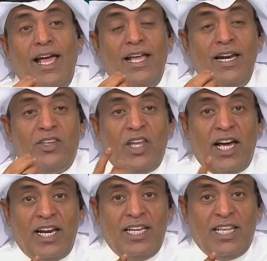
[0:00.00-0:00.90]

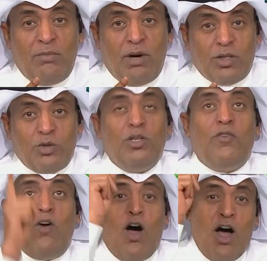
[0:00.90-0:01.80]
التغريده مقصوده
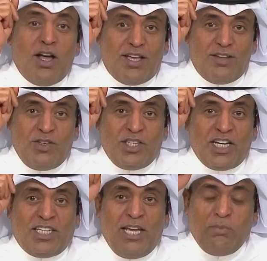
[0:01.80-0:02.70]
فوق في
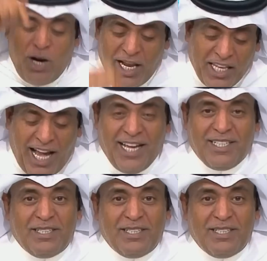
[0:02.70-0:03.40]
الترتيب ولا تحت؟